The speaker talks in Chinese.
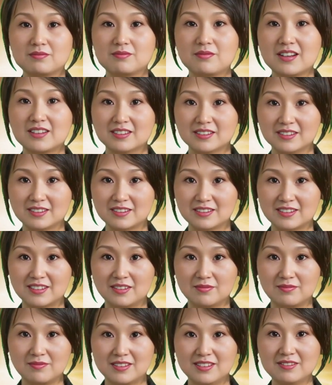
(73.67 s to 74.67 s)
这家招
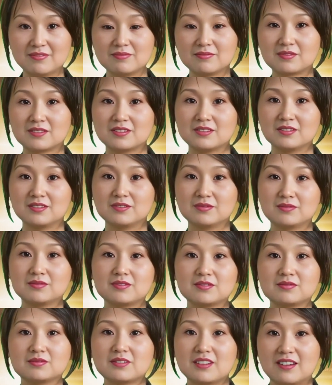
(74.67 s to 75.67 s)
待所住了很多
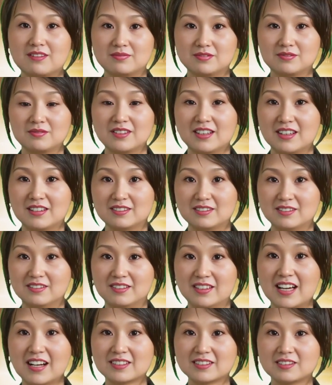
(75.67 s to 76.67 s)
人，由于大
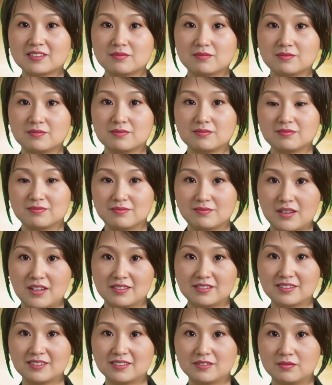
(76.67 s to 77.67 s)
楼倒塌，
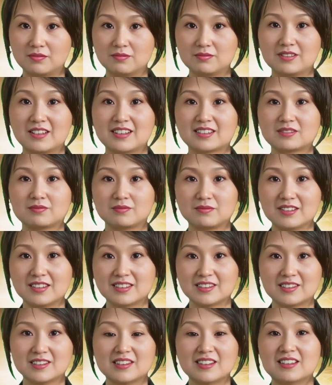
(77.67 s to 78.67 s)
估计伤亡人
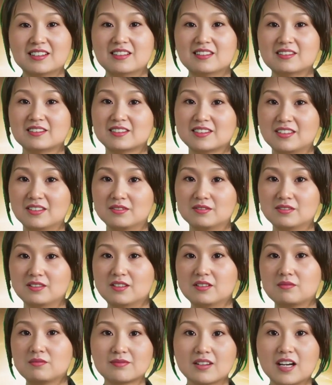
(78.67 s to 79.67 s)
数远超政府
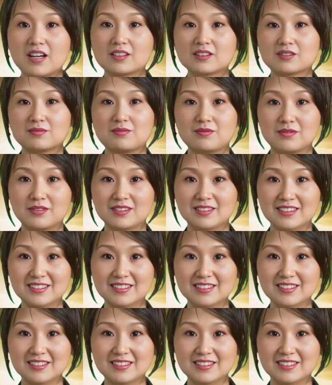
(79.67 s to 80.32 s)
公布的数据。